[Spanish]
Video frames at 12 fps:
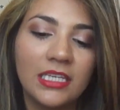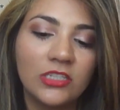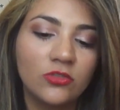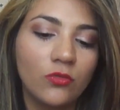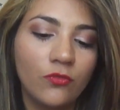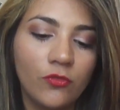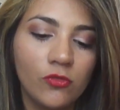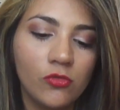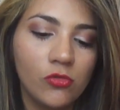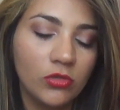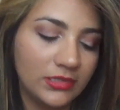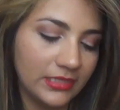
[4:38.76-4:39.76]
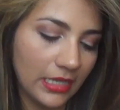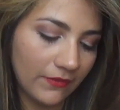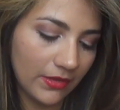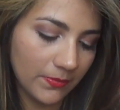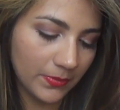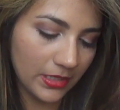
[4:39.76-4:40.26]
que es un fucsia
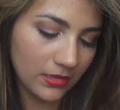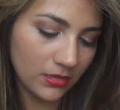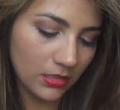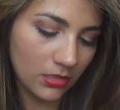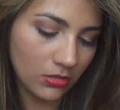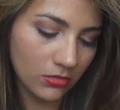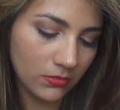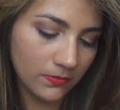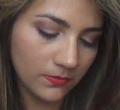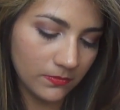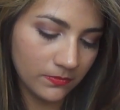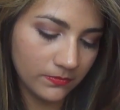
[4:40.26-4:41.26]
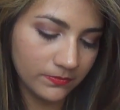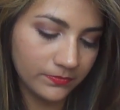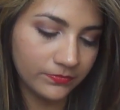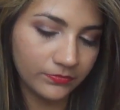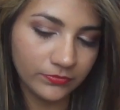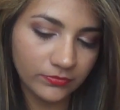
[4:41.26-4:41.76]
bien prendido
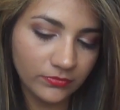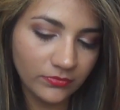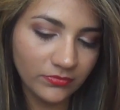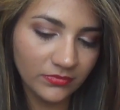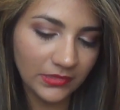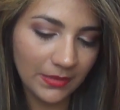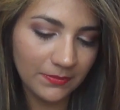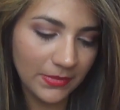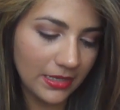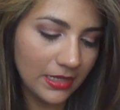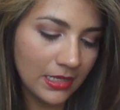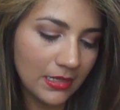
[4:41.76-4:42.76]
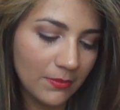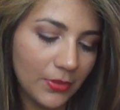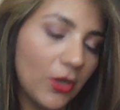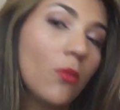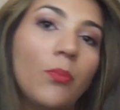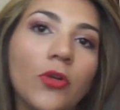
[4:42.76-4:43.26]
también,
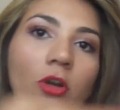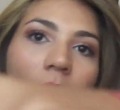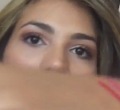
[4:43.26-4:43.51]
pero un poco